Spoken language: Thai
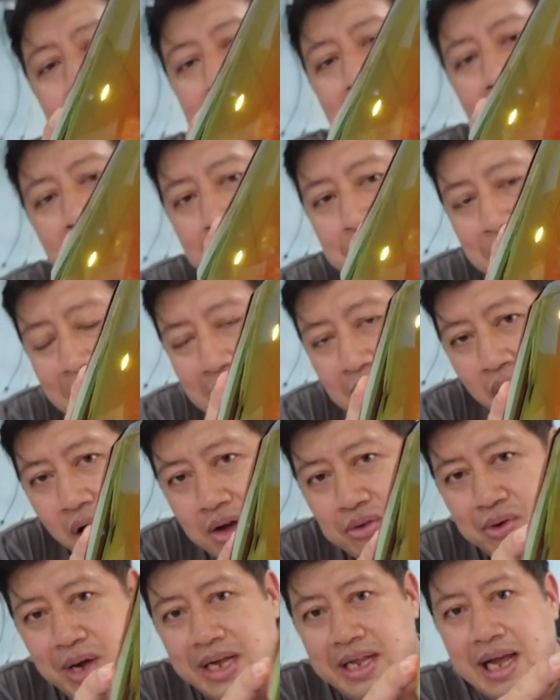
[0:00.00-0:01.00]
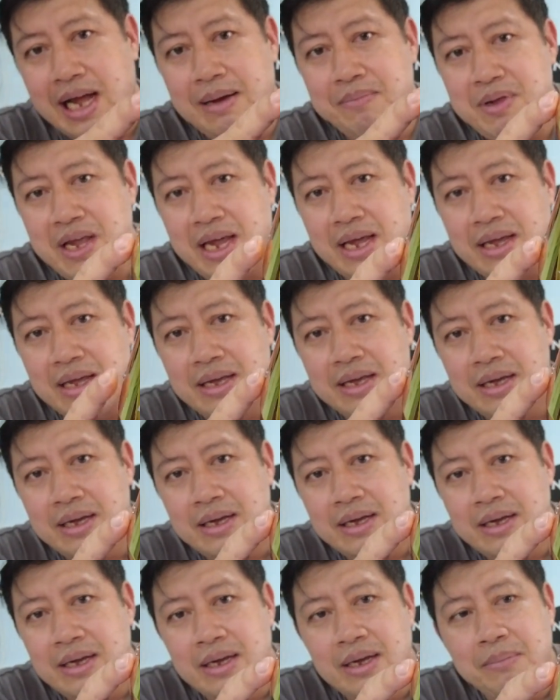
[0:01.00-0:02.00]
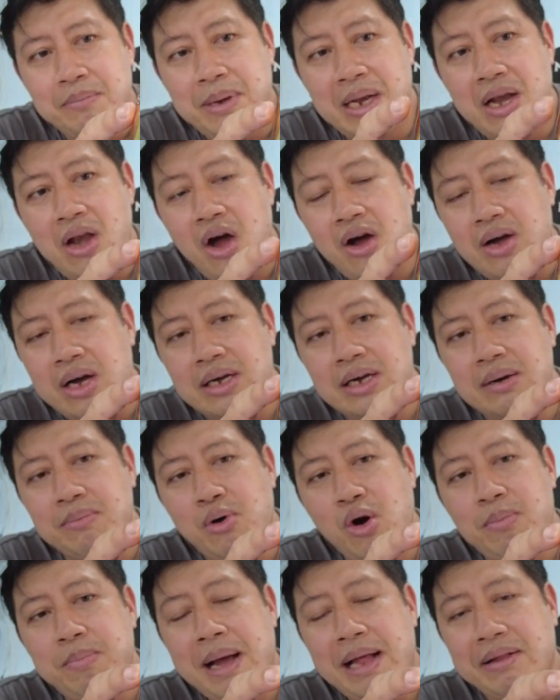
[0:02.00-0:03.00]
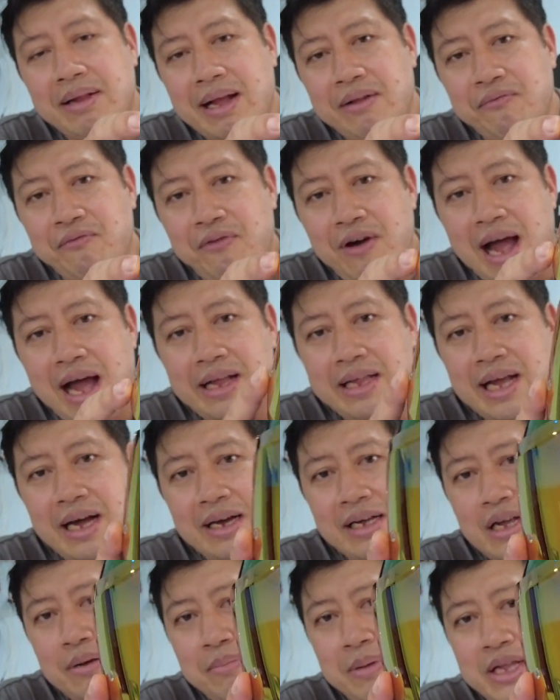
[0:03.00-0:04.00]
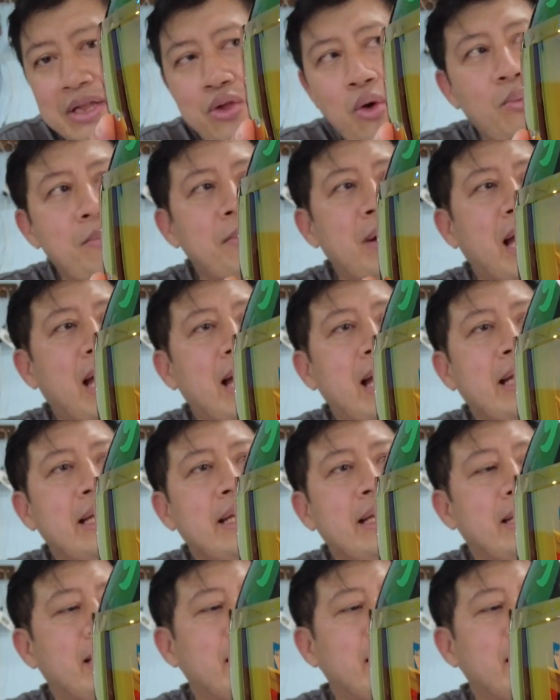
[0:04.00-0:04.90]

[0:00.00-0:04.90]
ใส่พินล็อกด้วยนะครับเนี่ยพินล็อกก็คือพวกแผ่นกันฝ้าเนี่ยเขาจะมีตุ่มมาให้